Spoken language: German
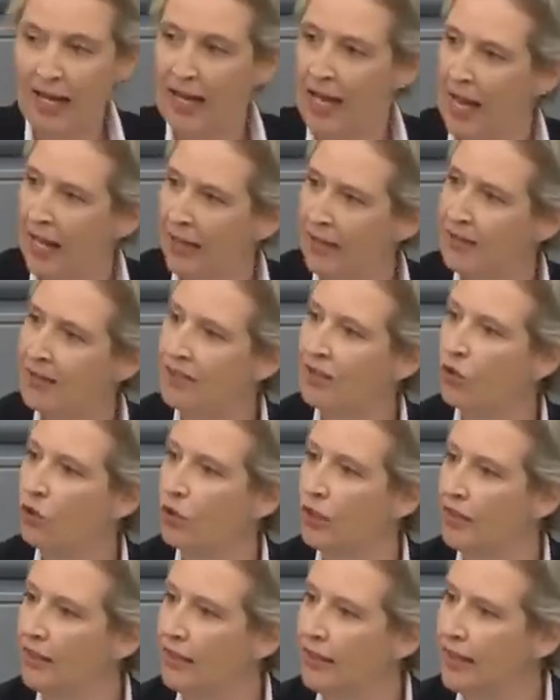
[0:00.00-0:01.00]
Land
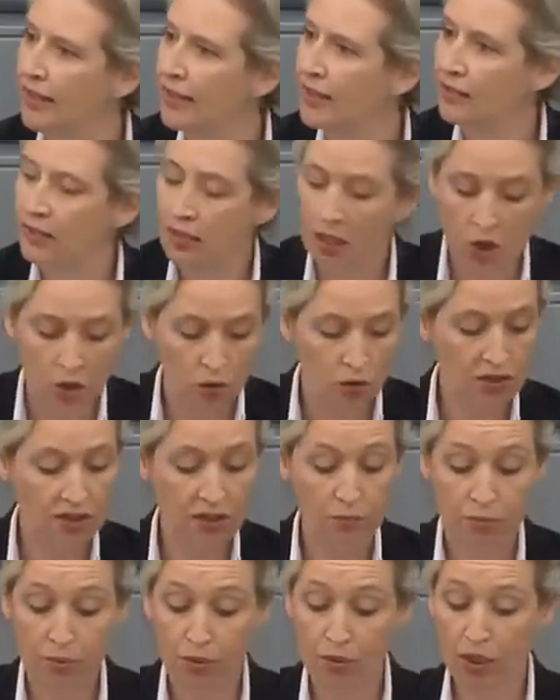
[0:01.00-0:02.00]
ruiniert und
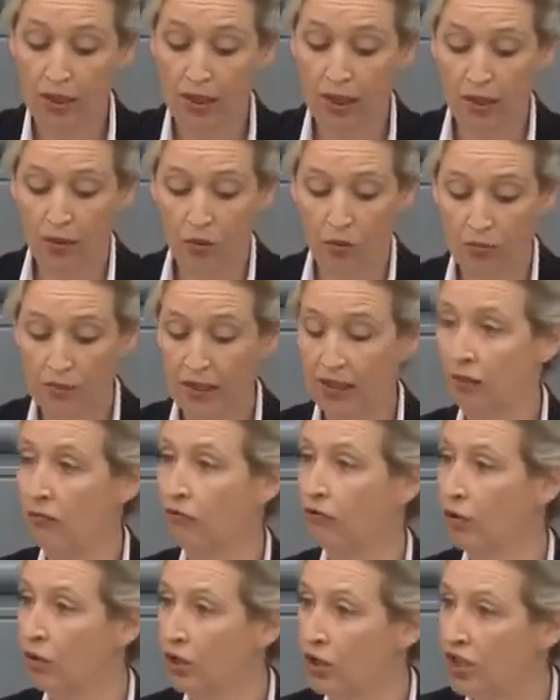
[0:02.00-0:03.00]
die Bürger um
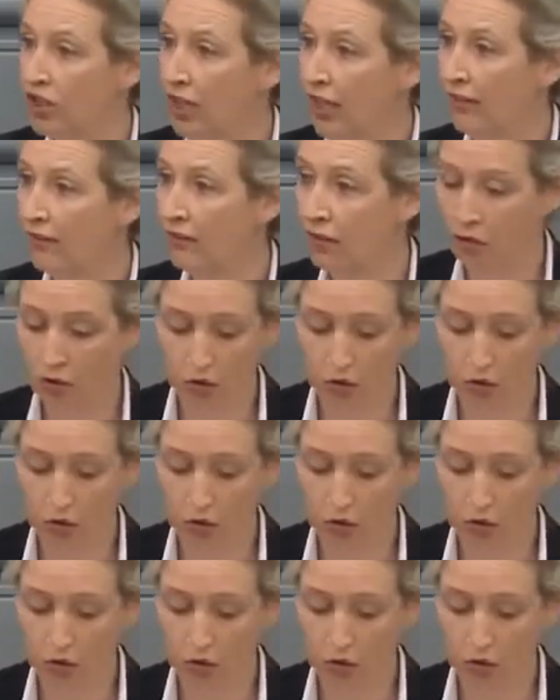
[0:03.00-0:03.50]
ihren Wohlstand